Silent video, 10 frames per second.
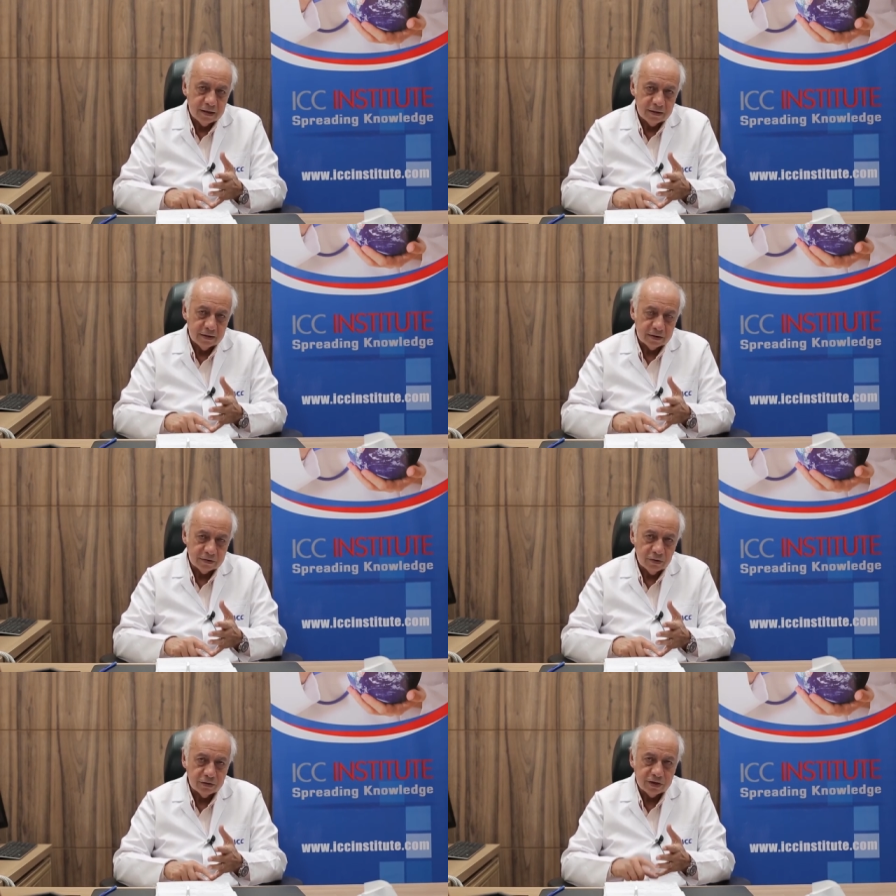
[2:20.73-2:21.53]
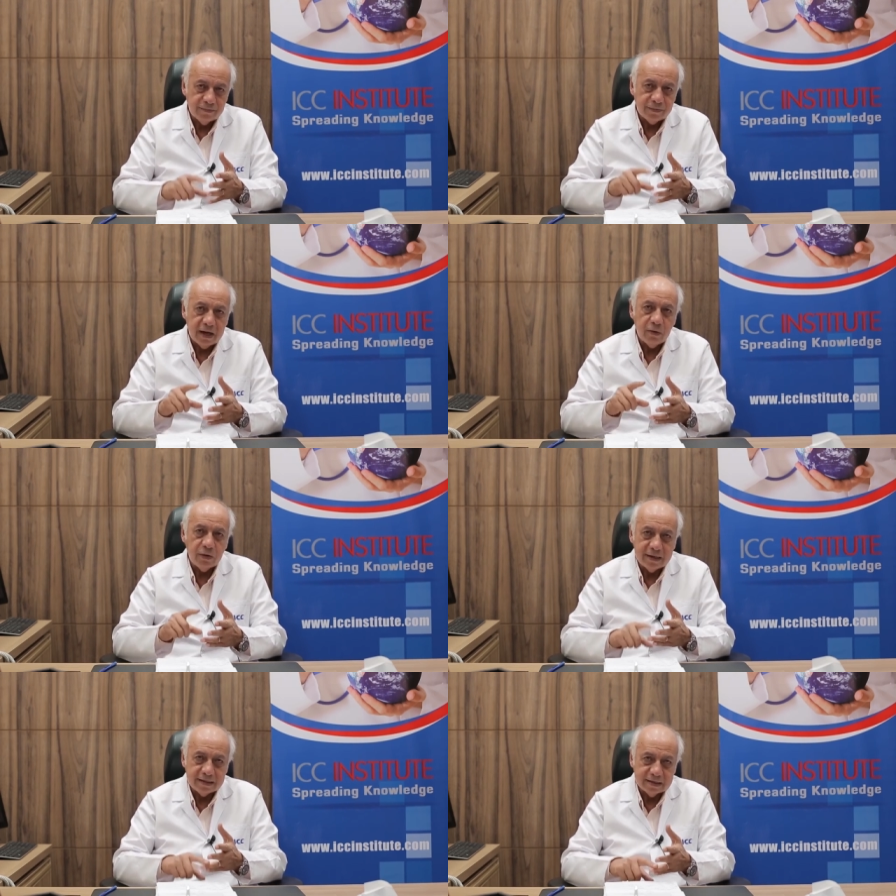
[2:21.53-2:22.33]
كارديولوجي
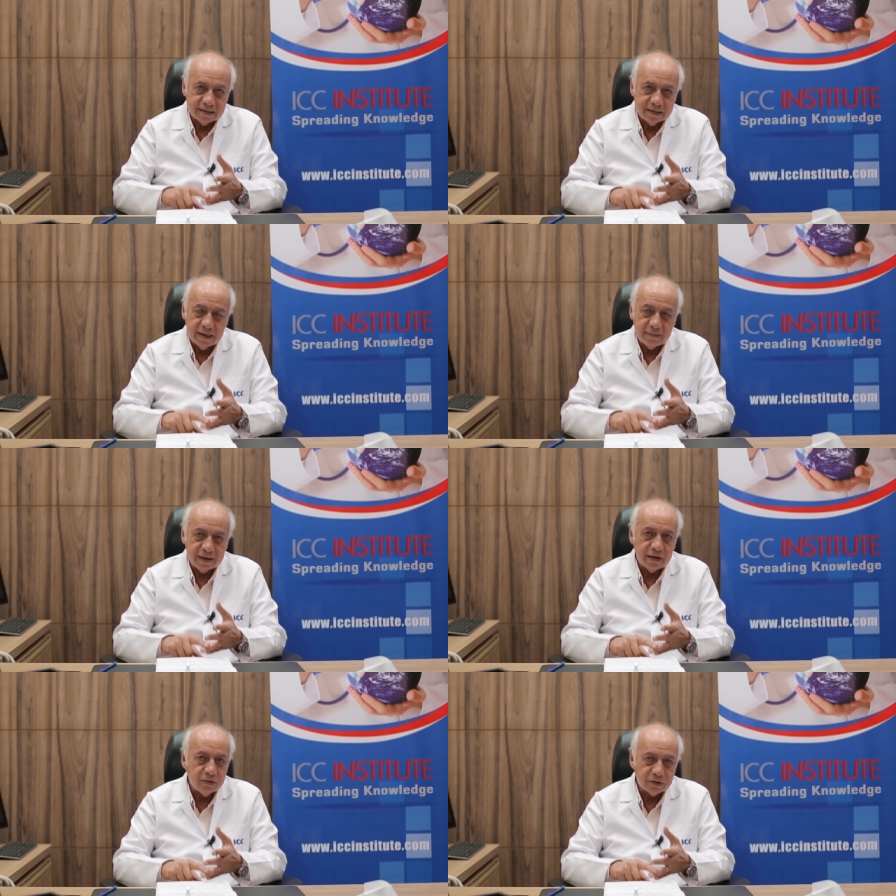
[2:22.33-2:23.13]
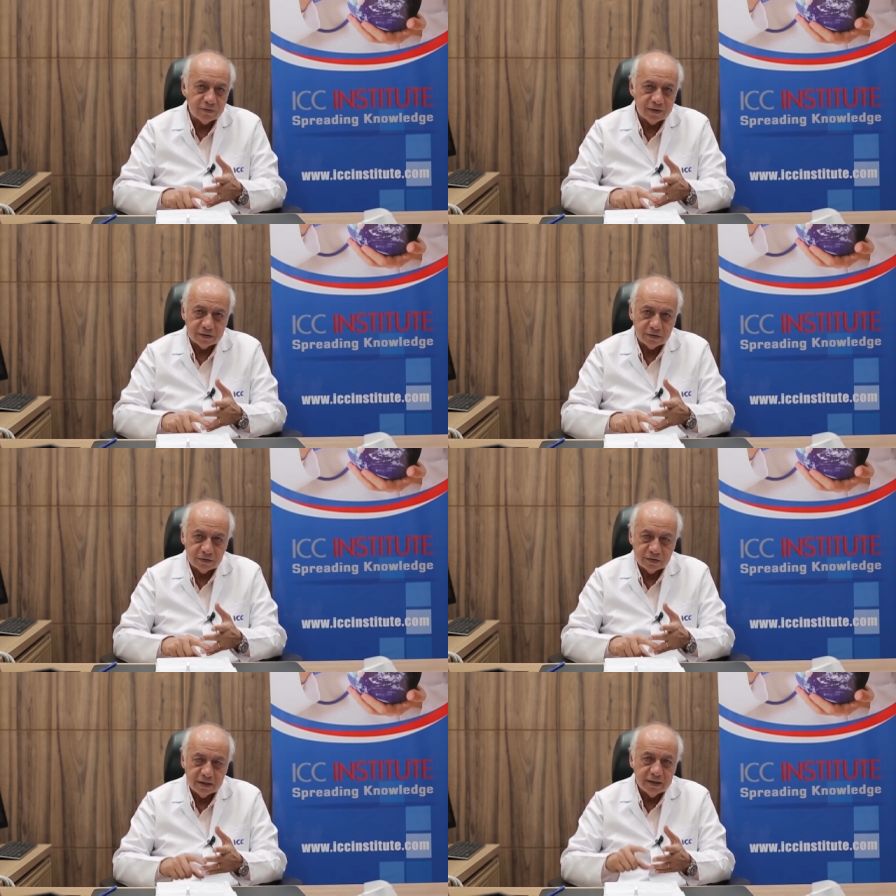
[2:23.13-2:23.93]
او الاي سي سي امريكان كولج اوف
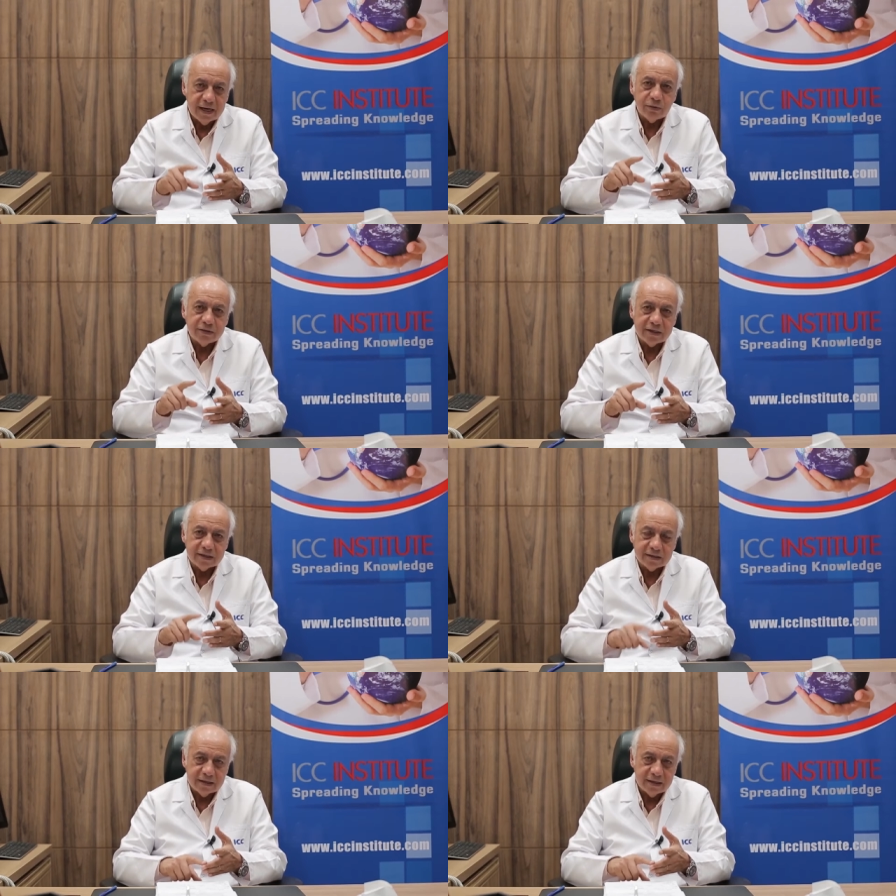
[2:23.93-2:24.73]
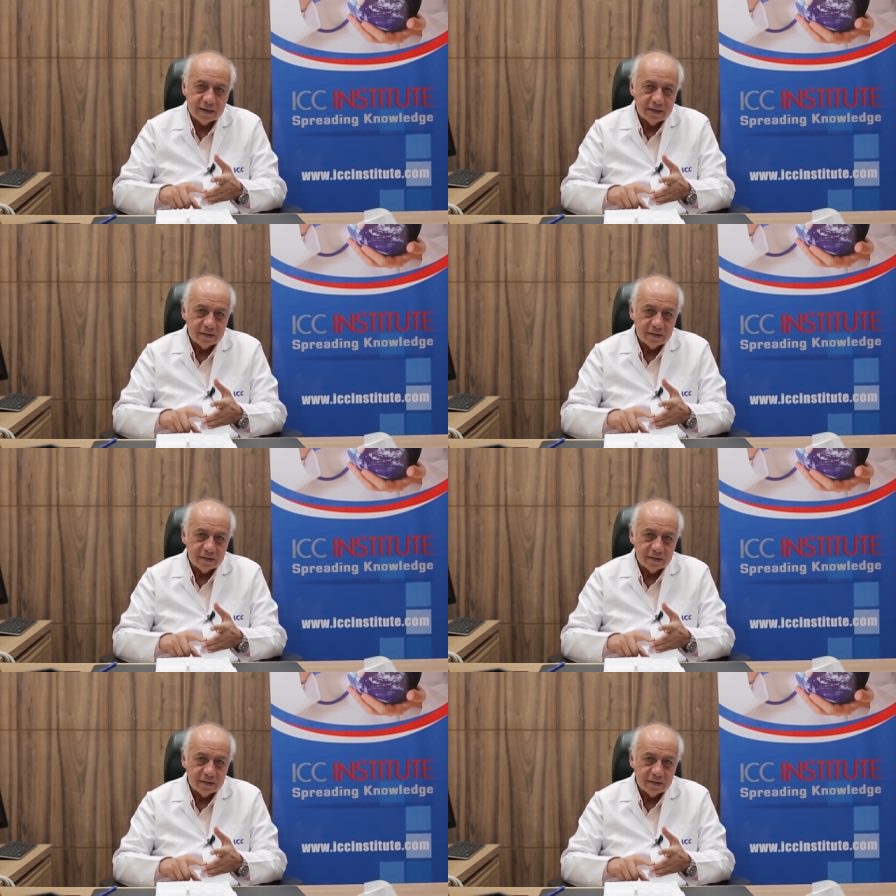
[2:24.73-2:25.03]
كارديولوجي او تي سي تي